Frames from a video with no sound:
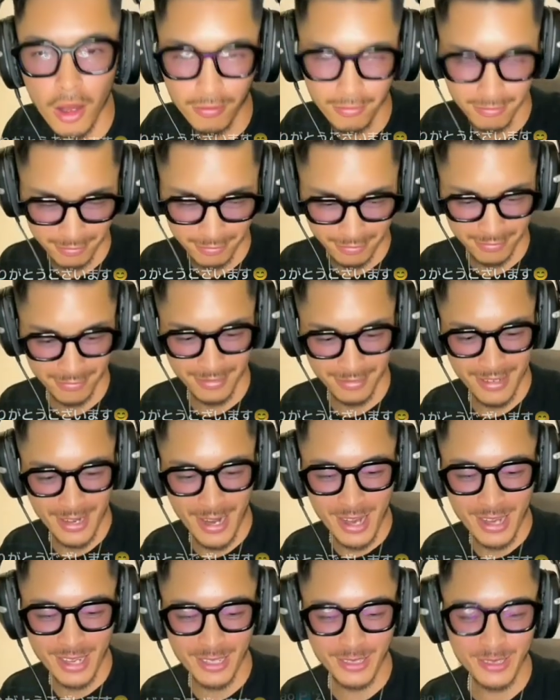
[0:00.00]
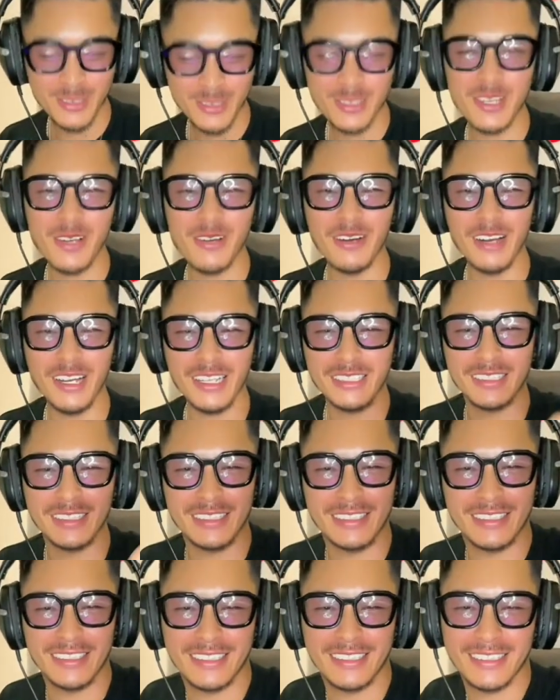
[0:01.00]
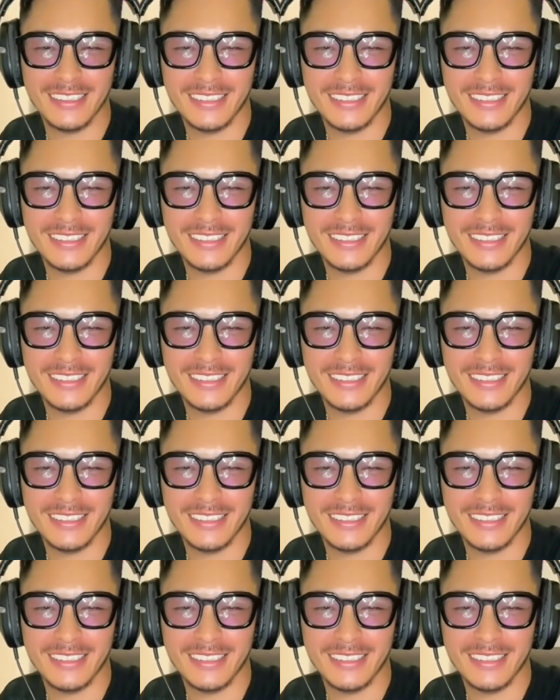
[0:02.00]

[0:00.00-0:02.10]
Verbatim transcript: あありがとうございます